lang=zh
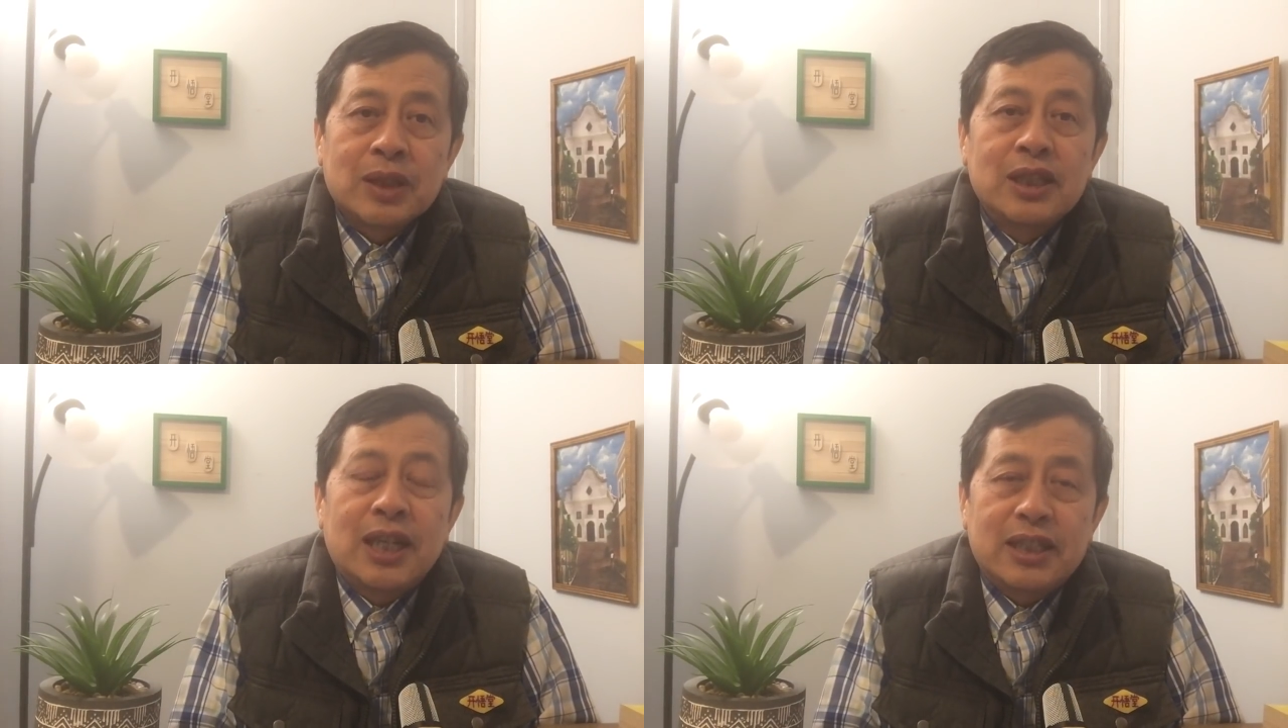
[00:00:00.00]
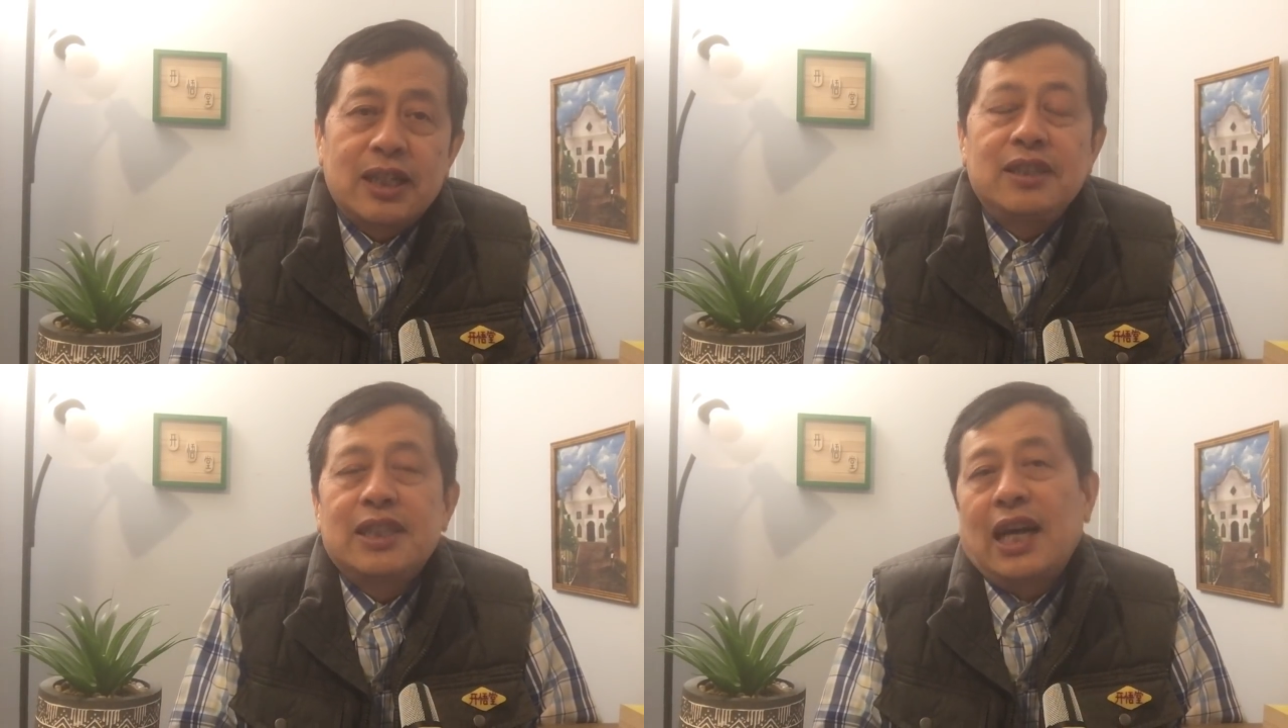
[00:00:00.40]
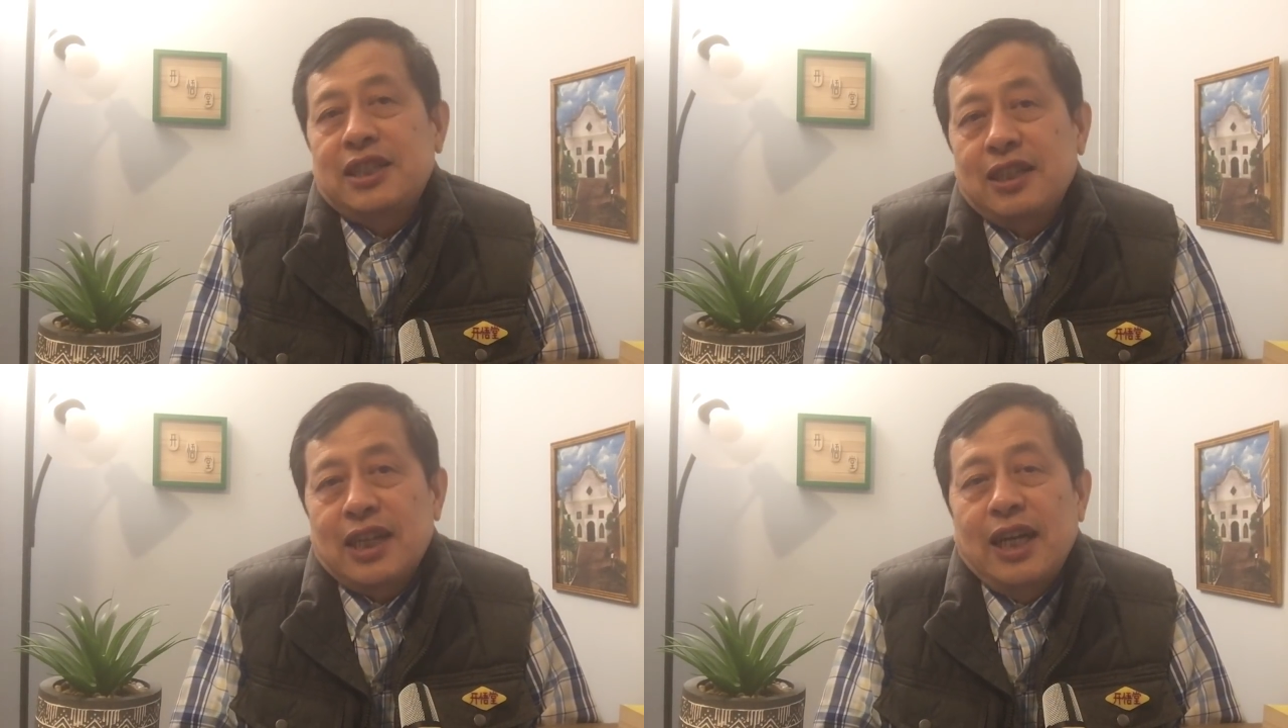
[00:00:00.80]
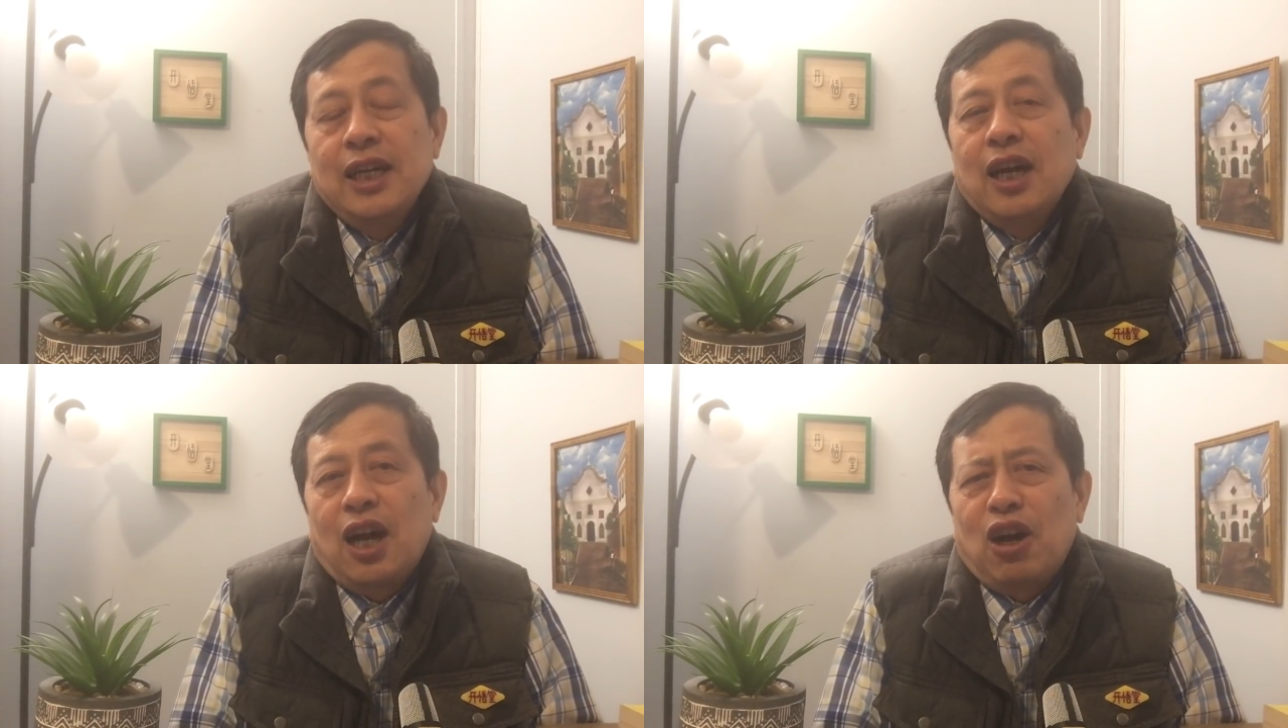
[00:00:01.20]
应该沉下心来
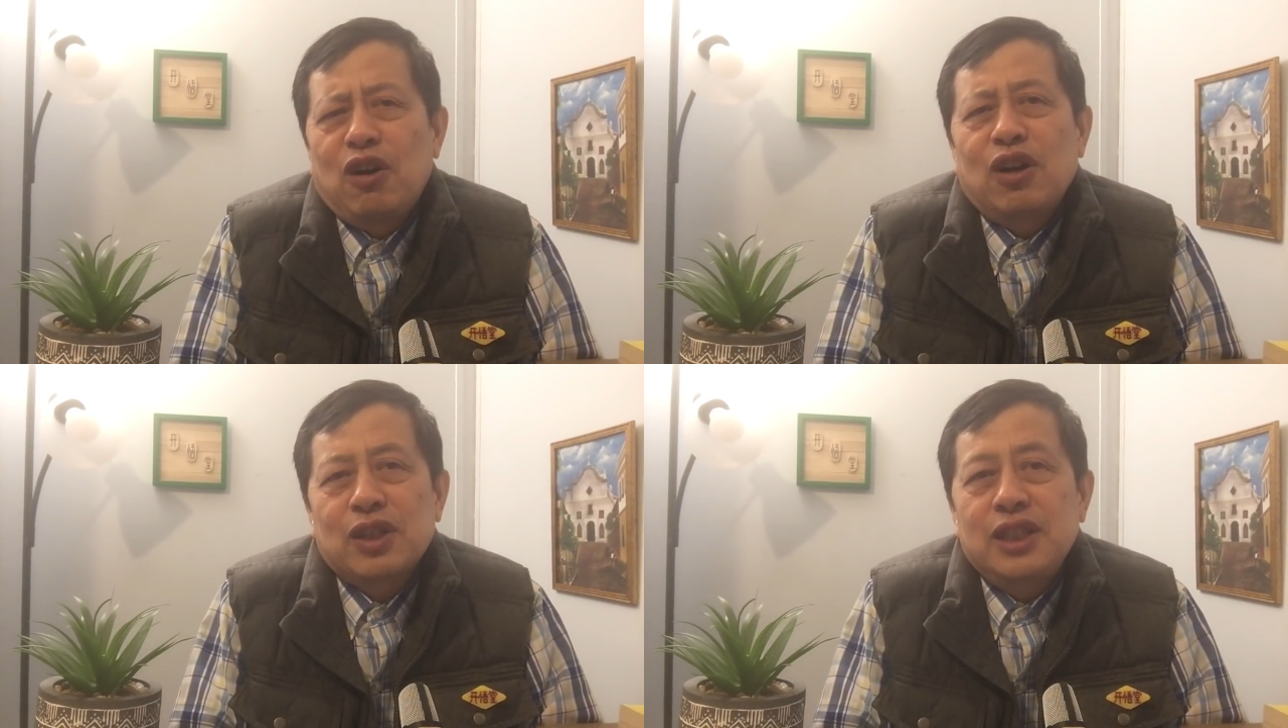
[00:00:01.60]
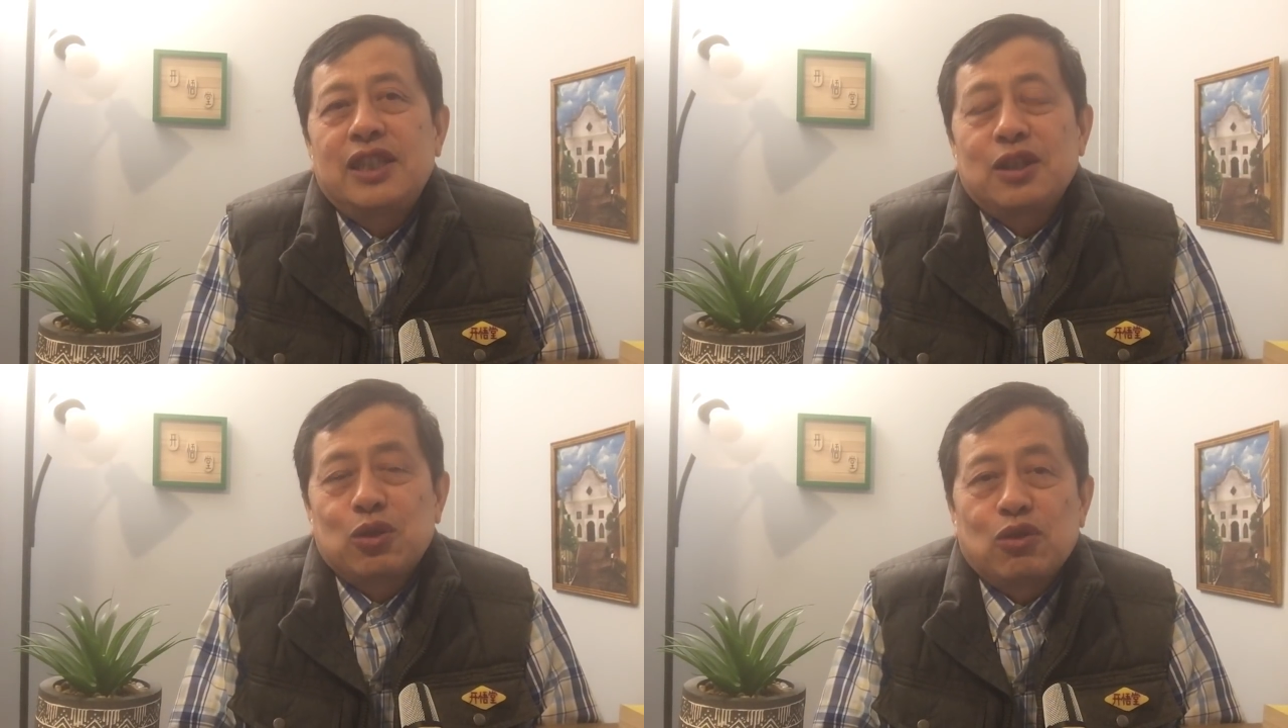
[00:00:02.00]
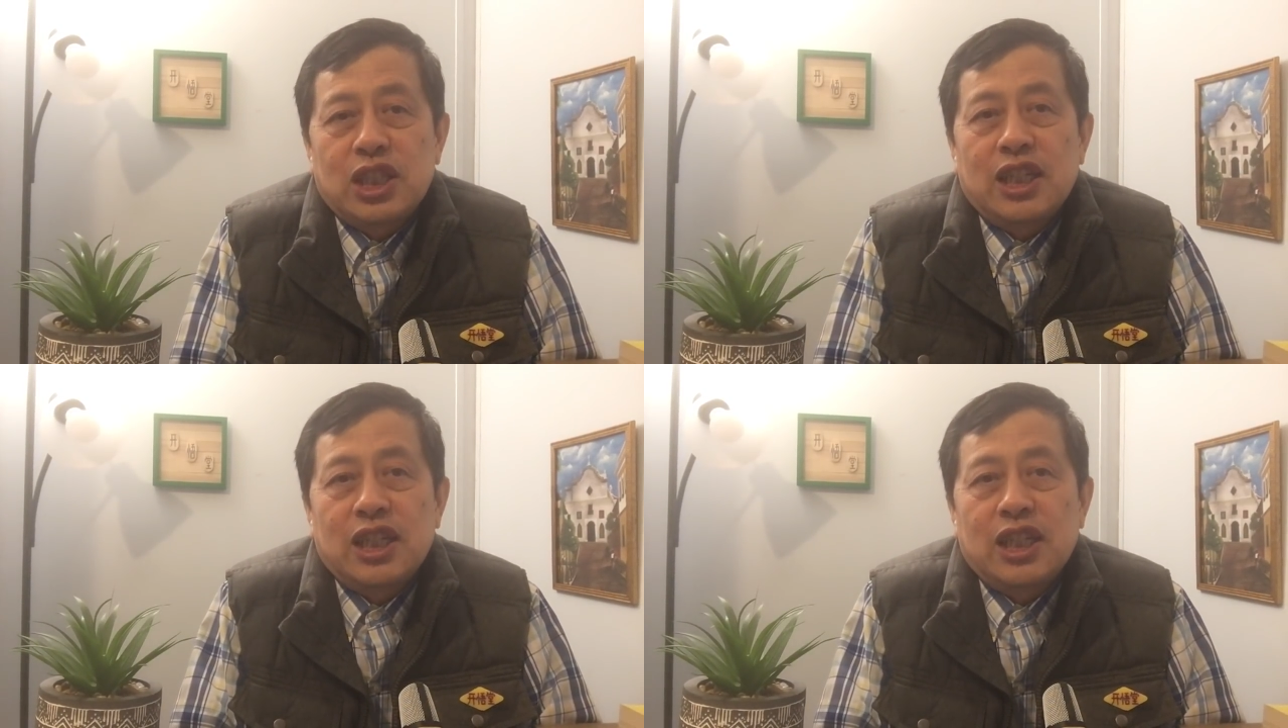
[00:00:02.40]
好好的一些总